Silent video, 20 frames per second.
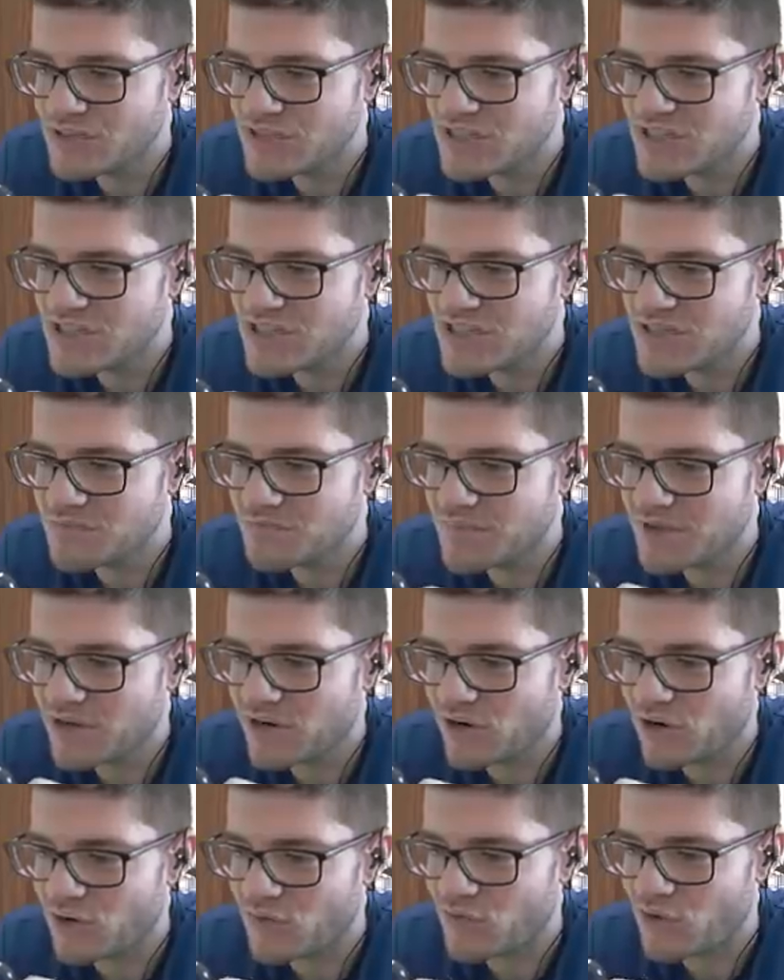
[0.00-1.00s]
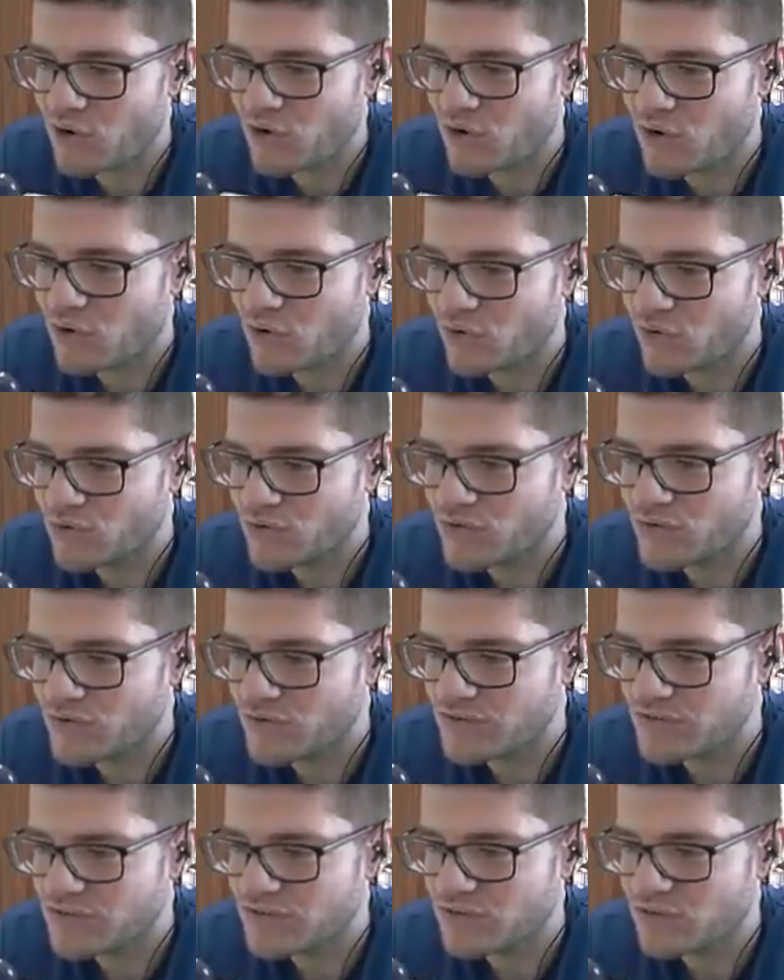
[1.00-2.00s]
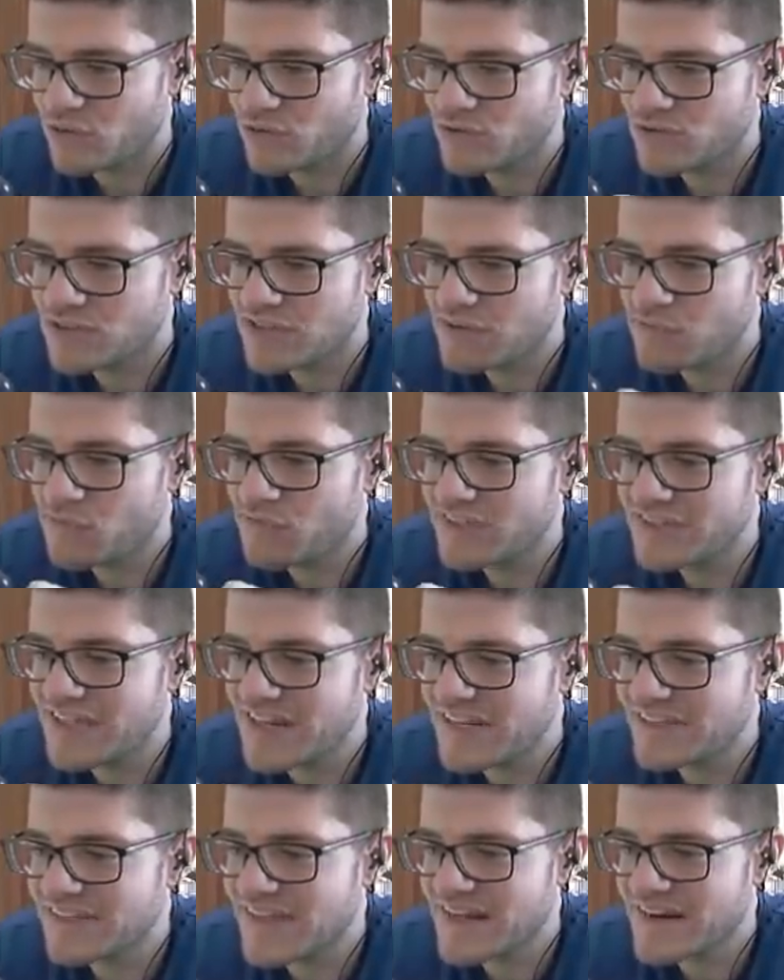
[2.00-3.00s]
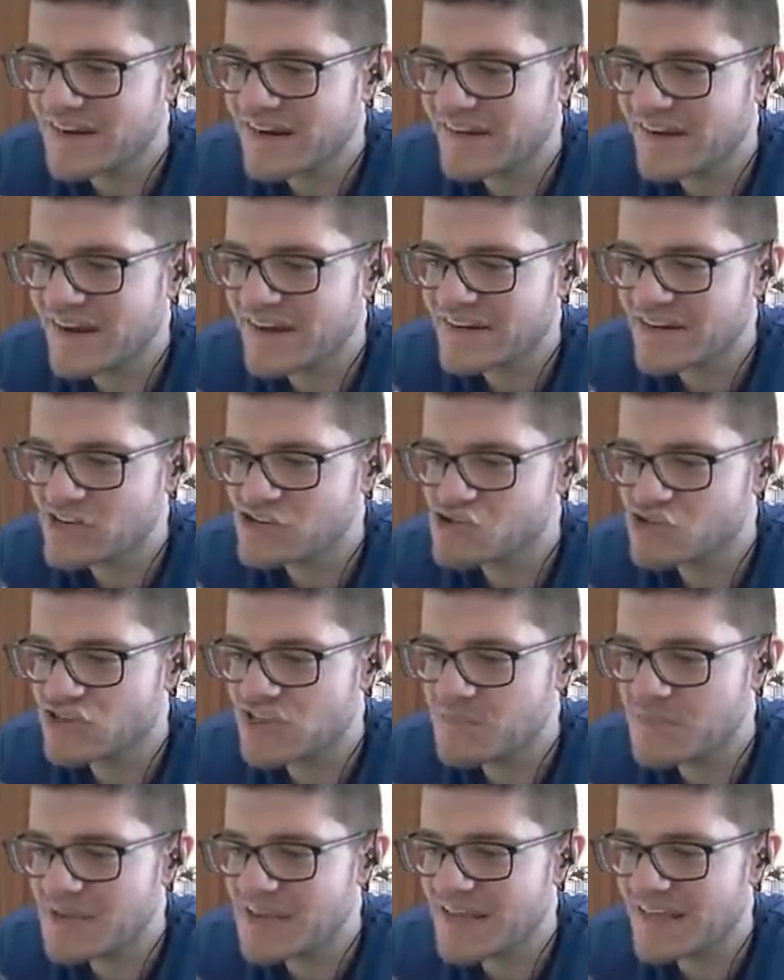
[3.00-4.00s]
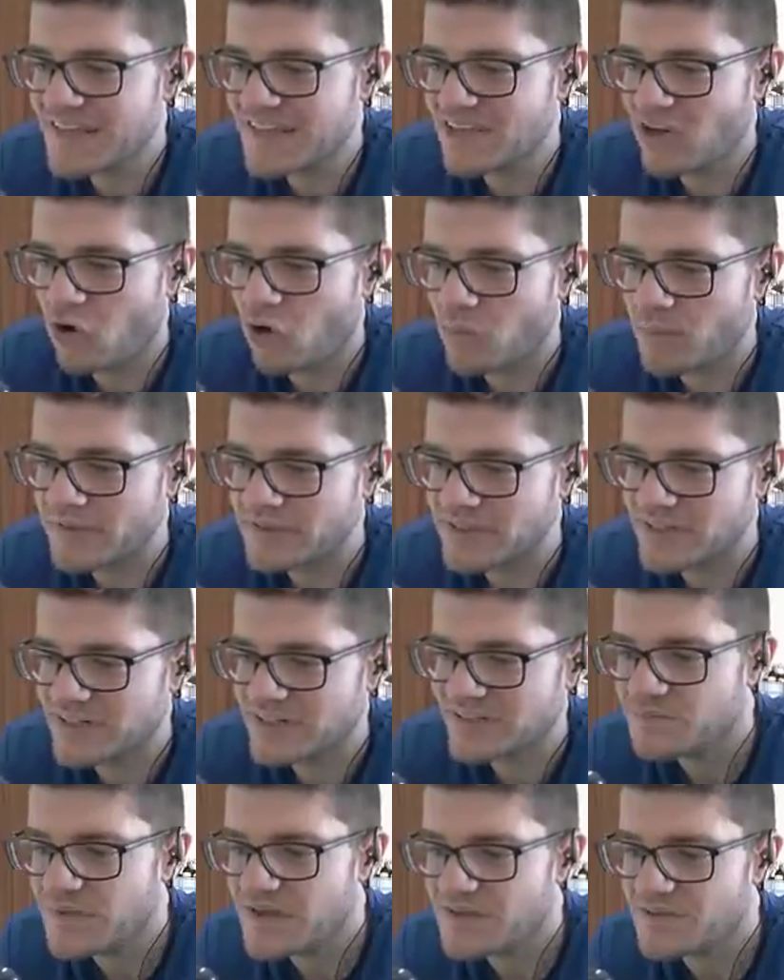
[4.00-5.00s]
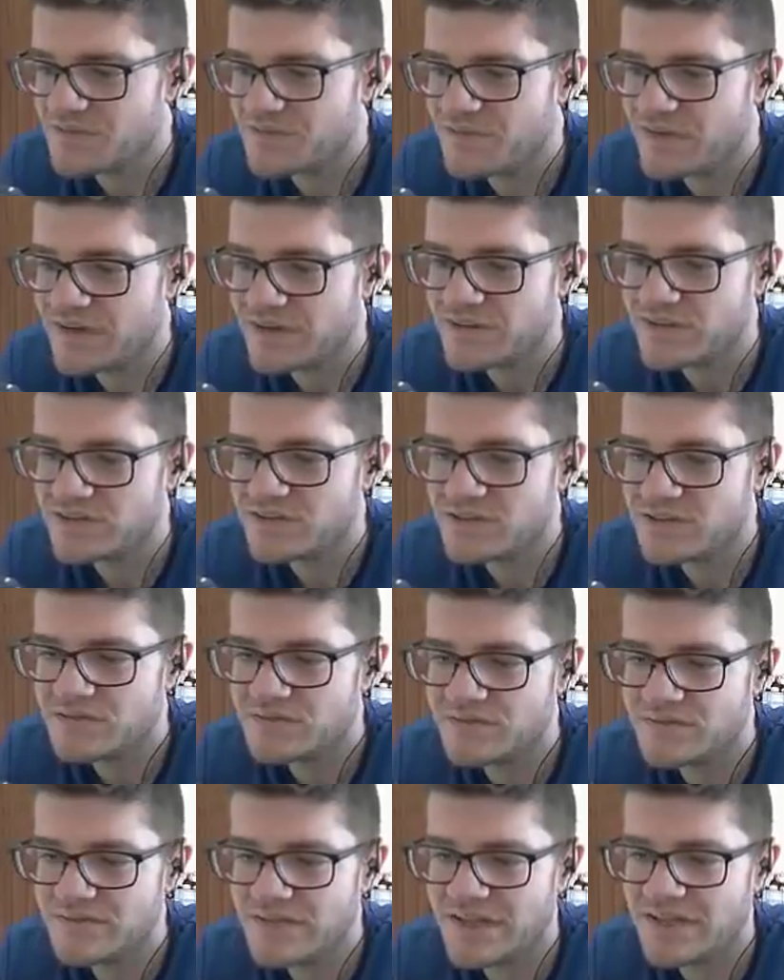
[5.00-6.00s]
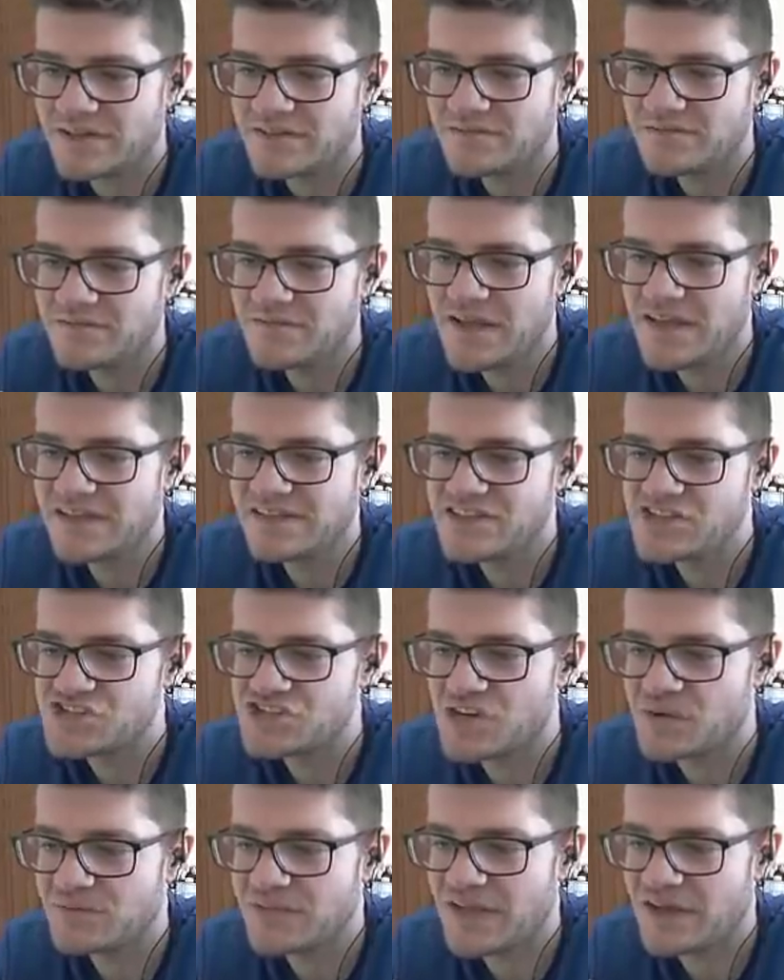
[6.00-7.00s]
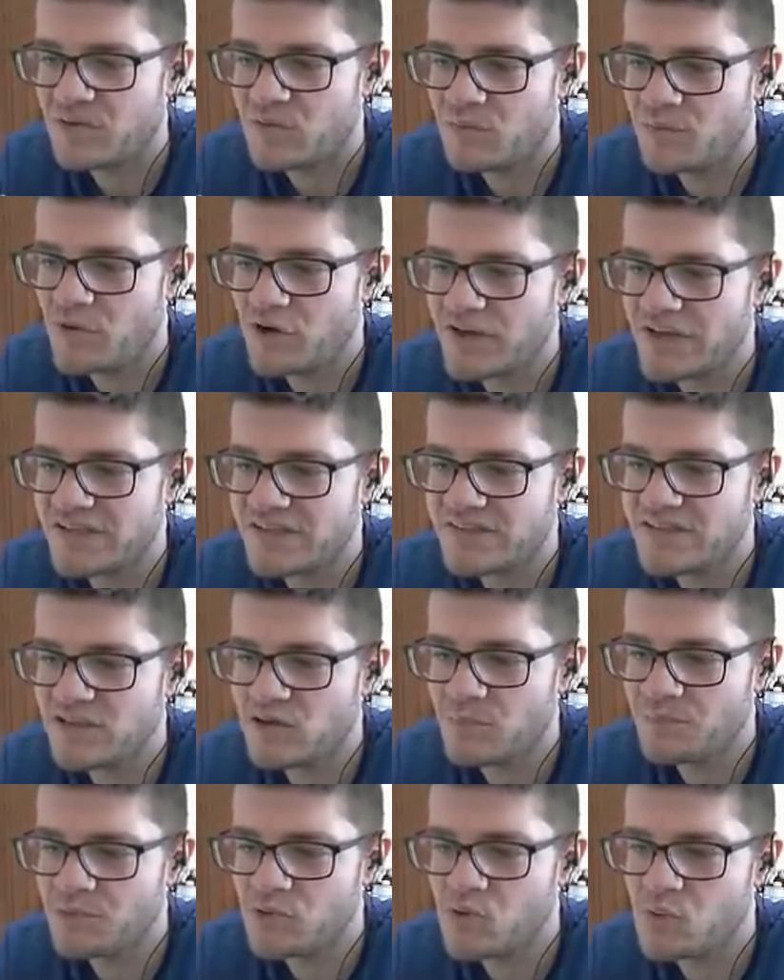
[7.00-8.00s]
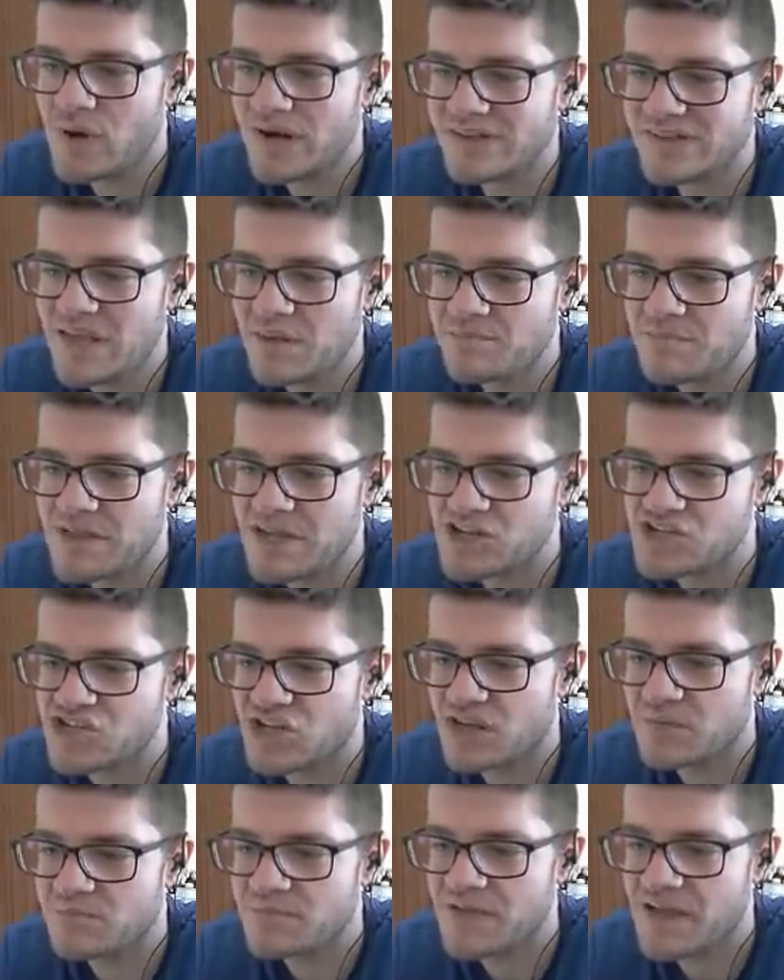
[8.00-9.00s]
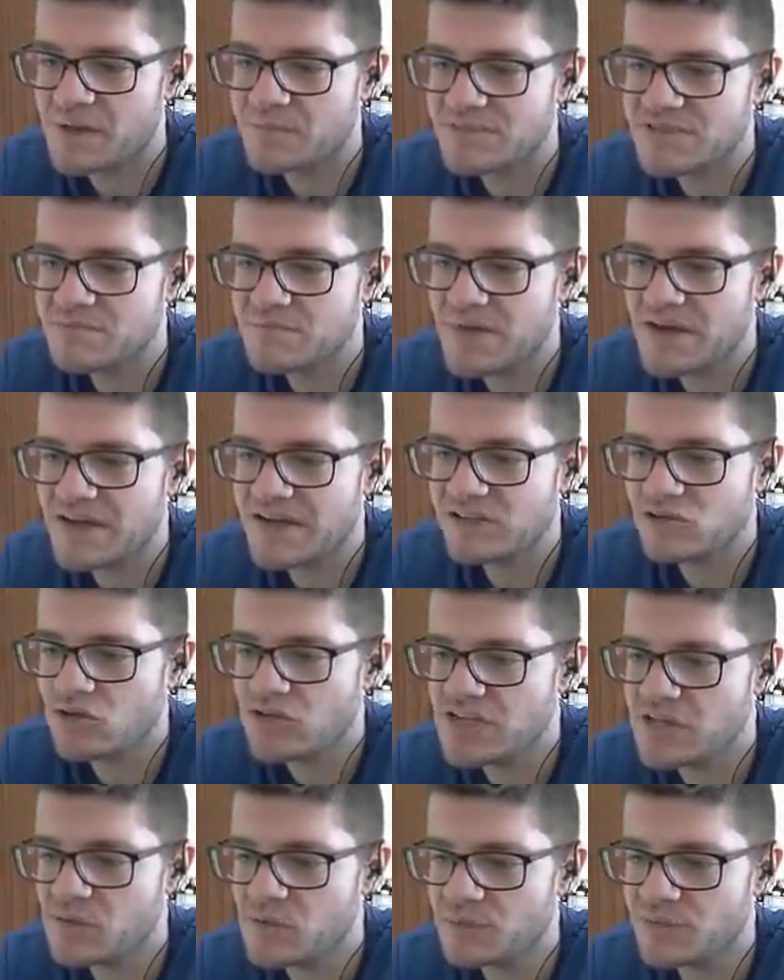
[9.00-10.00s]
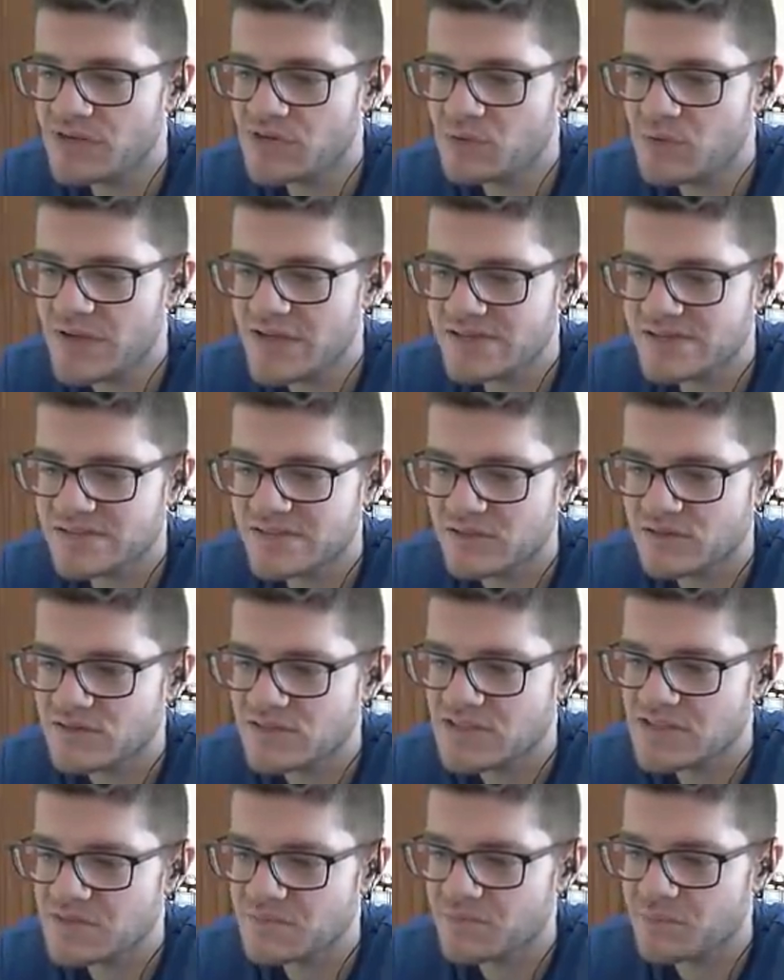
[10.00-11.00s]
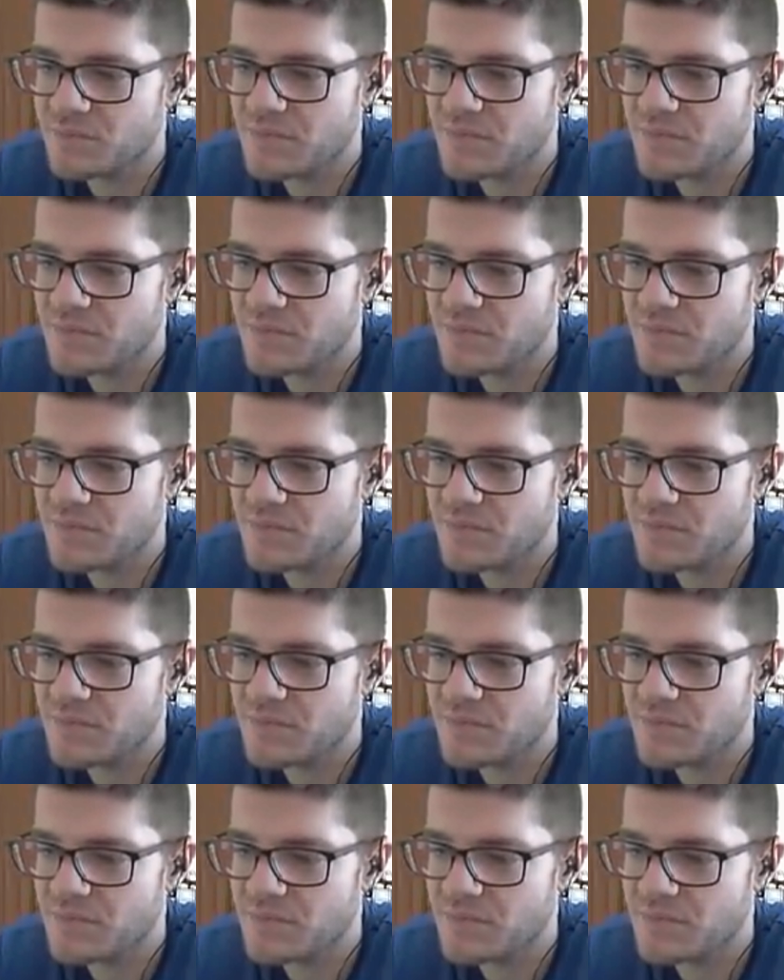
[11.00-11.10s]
libero lo voglio. Non devo vedere terra nel raggio di mille chilometri. Perfetto. Ah, e diciamo, da, un pochettino più guardabile ce l'abbiamo. Se magari togliamo pure questa, così